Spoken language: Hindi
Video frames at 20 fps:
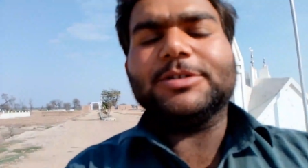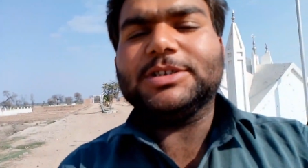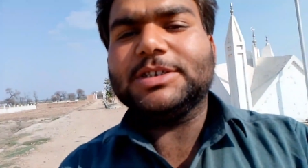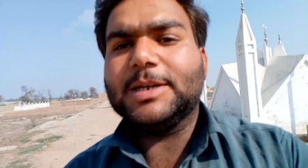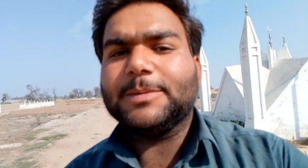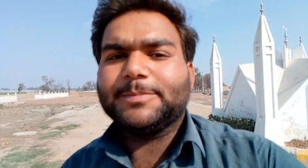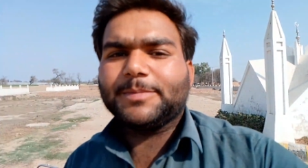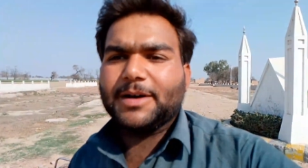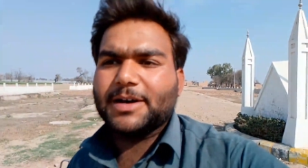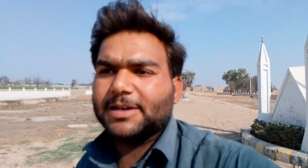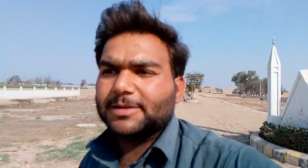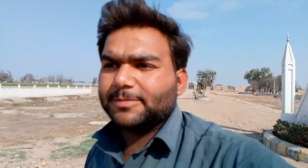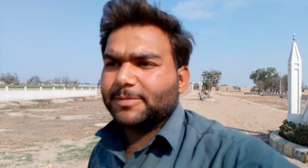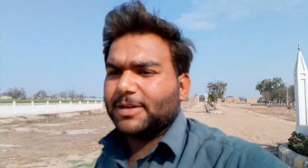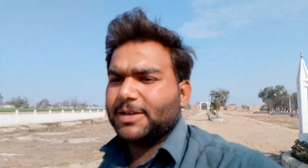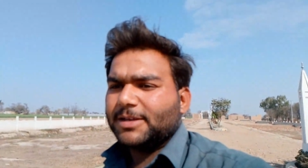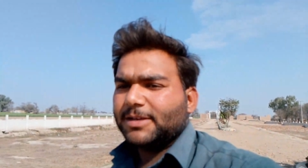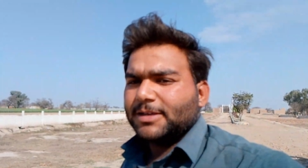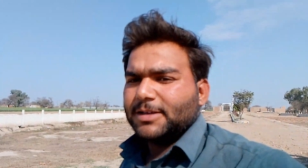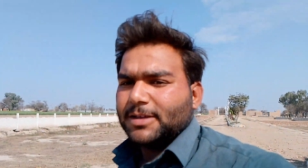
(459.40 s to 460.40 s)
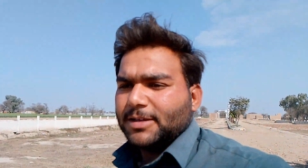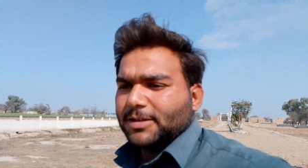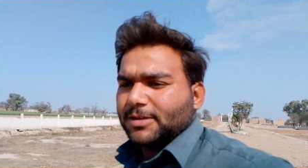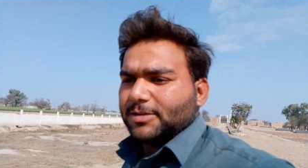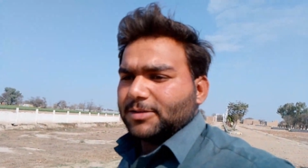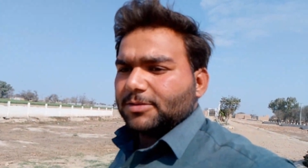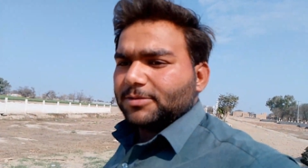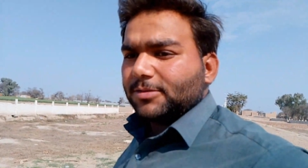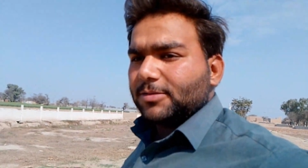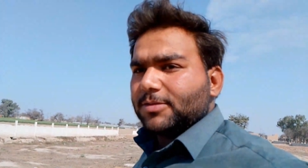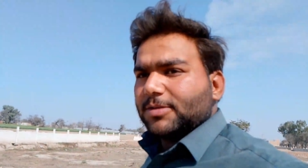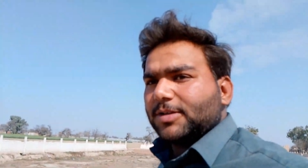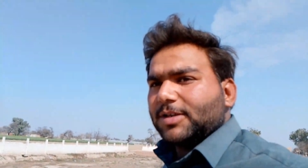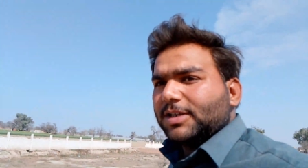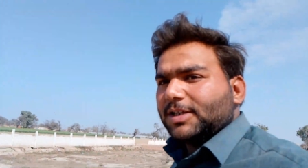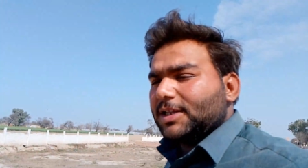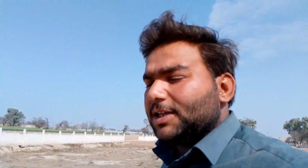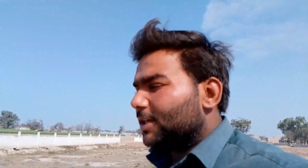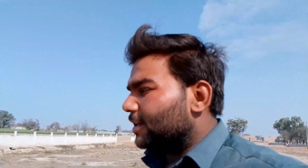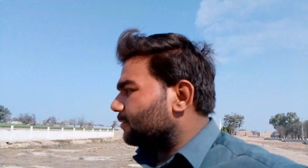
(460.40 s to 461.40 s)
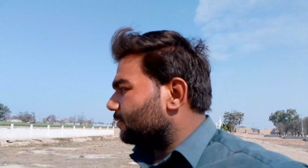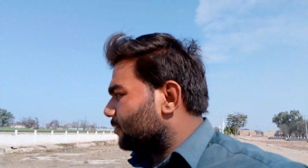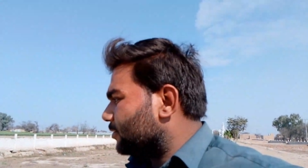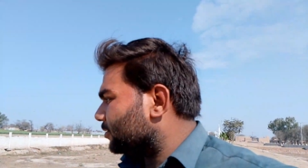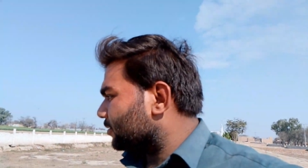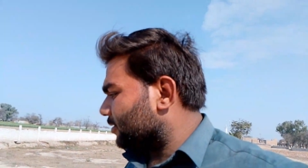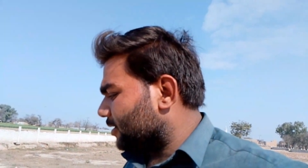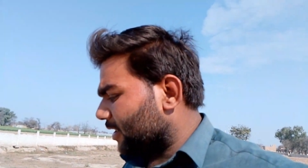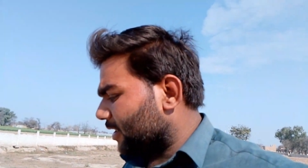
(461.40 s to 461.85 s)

ना पहुँचे हैं पार्क में तो ये देखें